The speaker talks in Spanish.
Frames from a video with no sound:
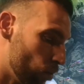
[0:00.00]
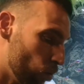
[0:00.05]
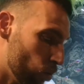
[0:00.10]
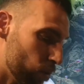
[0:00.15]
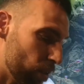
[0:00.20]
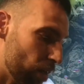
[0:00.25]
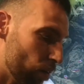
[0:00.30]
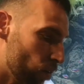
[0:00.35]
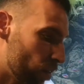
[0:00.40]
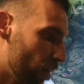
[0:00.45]

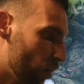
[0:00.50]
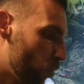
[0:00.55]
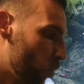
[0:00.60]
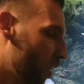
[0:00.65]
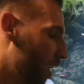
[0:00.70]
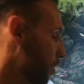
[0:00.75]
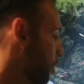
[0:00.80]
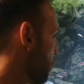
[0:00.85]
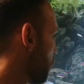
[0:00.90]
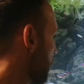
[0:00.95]
otra cosa
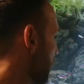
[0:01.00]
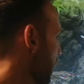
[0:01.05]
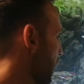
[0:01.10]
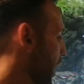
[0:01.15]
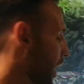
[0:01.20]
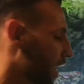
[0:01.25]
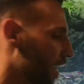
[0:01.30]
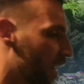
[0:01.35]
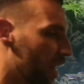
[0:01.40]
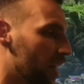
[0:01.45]
igual, pues
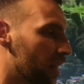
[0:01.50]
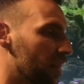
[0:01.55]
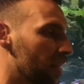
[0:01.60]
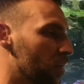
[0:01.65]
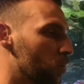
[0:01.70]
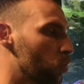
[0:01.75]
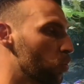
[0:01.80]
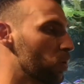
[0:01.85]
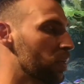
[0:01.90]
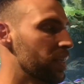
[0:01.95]
queda ahí el
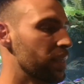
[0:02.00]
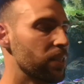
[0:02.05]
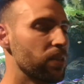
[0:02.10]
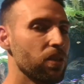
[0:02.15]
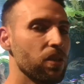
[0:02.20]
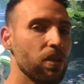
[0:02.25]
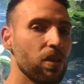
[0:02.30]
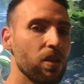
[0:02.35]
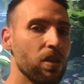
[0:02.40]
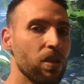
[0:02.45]

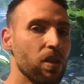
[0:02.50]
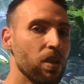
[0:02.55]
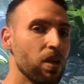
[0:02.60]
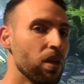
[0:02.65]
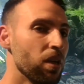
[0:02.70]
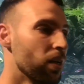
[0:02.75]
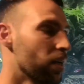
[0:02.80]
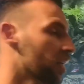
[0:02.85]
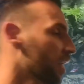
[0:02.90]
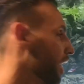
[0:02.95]
circulito.
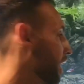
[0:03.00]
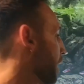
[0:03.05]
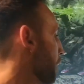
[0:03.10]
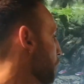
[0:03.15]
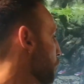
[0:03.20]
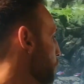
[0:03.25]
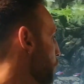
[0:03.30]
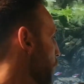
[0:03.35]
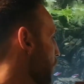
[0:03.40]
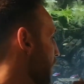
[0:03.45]

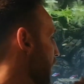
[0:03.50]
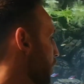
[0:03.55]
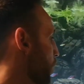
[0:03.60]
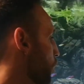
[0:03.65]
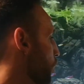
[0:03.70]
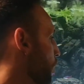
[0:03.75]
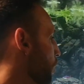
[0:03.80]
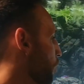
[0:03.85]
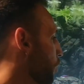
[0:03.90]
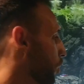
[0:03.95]
Queríamos poner
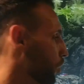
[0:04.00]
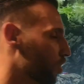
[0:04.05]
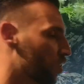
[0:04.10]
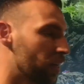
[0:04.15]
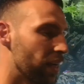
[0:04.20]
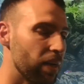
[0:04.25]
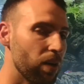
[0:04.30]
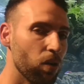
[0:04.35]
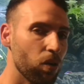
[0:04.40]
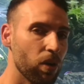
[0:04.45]
un fondo
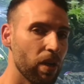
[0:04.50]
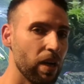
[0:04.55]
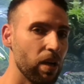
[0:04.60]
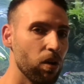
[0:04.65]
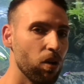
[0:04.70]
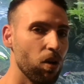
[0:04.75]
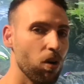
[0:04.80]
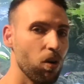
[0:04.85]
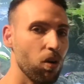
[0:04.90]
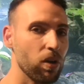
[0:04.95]
negro con
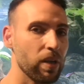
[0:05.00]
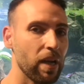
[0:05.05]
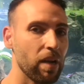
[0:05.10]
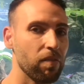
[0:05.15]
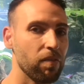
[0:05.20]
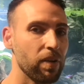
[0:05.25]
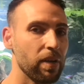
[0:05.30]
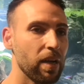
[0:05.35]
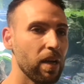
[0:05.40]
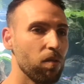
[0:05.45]
el logo y
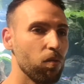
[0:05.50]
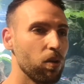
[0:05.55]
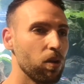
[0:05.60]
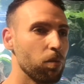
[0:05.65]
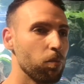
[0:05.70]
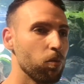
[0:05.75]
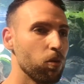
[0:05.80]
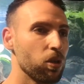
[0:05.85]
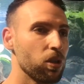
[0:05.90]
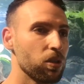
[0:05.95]
al final,
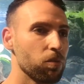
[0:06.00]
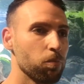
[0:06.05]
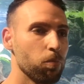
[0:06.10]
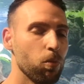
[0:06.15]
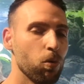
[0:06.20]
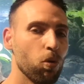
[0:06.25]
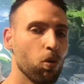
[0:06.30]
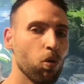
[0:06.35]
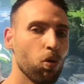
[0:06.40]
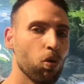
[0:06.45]
bueno, pues
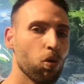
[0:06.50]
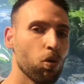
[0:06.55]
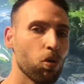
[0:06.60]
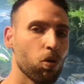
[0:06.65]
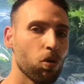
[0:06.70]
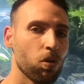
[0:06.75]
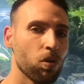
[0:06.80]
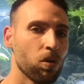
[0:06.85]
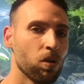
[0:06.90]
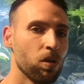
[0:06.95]
por,
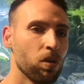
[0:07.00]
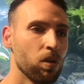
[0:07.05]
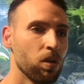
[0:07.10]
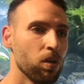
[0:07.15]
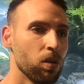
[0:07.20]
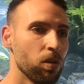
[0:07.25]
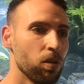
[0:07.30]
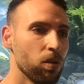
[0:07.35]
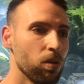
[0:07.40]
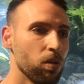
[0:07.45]

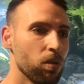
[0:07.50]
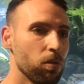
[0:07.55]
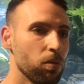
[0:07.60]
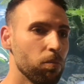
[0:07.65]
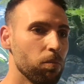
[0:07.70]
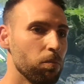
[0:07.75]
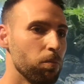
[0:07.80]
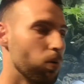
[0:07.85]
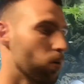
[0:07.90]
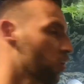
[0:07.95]

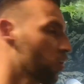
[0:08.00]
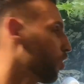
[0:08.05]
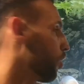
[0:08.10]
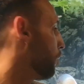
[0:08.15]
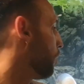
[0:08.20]
por